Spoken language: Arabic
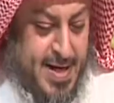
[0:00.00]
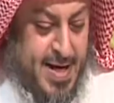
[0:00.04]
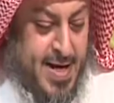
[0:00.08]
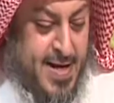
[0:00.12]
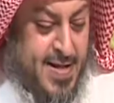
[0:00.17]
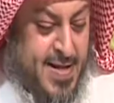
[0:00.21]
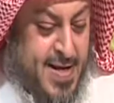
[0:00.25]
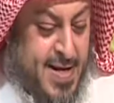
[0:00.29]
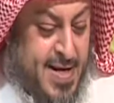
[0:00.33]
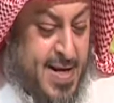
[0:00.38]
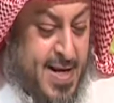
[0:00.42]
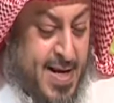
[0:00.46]

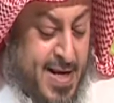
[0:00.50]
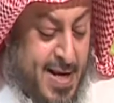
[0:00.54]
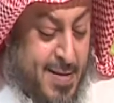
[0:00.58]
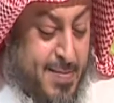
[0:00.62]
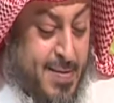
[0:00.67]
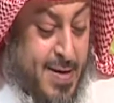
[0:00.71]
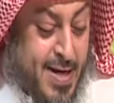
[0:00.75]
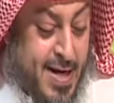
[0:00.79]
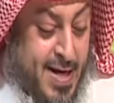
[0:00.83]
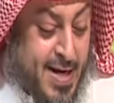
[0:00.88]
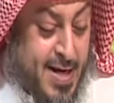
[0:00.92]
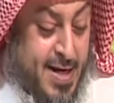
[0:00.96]
اذني ان
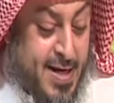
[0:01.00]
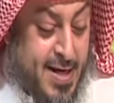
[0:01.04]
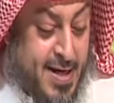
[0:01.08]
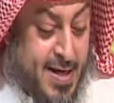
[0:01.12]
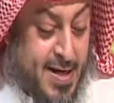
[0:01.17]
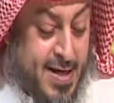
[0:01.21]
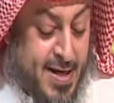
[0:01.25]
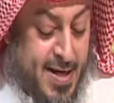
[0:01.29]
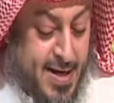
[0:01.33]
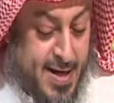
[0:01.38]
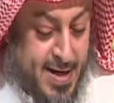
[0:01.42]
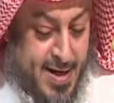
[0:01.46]
نبقى
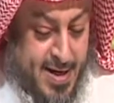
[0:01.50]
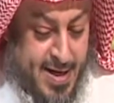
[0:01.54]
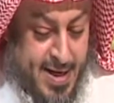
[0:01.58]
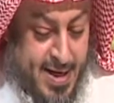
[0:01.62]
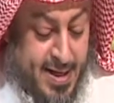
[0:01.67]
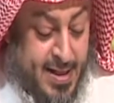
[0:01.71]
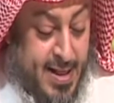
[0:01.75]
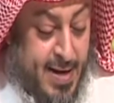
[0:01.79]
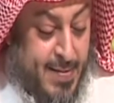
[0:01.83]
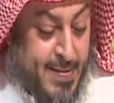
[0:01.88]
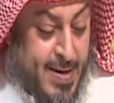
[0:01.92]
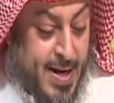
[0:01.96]
الاخير آه،
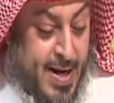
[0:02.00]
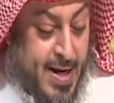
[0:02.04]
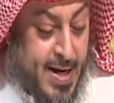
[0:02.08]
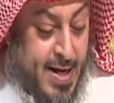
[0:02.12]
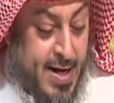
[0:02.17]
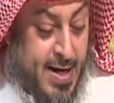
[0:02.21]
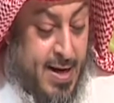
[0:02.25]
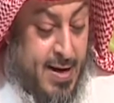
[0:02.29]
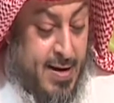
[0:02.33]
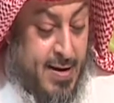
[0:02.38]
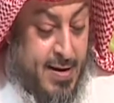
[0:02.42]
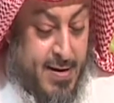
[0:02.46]
ختام
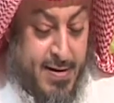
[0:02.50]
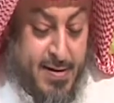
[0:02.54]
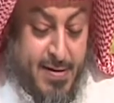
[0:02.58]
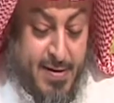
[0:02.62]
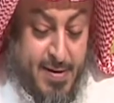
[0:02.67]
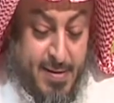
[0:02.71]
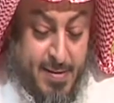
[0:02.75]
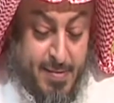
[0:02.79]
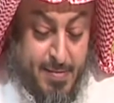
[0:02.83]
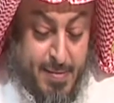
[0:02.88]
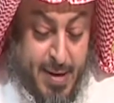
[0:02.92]
الحلقه آه،